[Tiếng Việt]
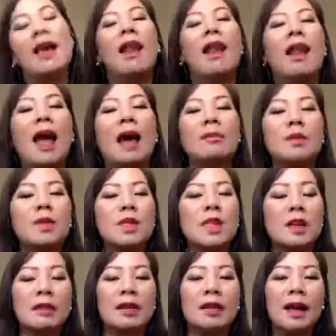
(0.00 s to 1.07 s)
làm
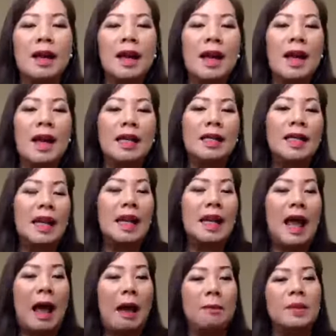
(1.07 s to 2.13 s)
sorry anh chị
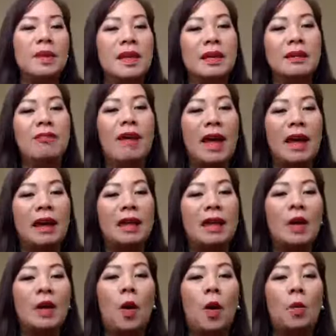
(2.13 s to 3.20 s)
làm như vậy
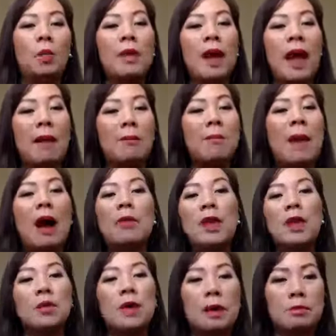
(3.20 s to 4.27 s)
cũng là bao
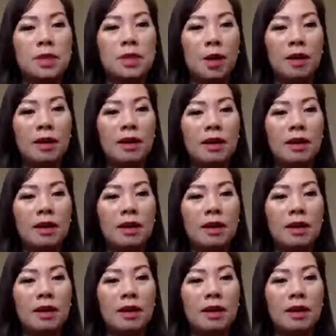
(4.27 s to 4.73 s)
nhiêu năm rồi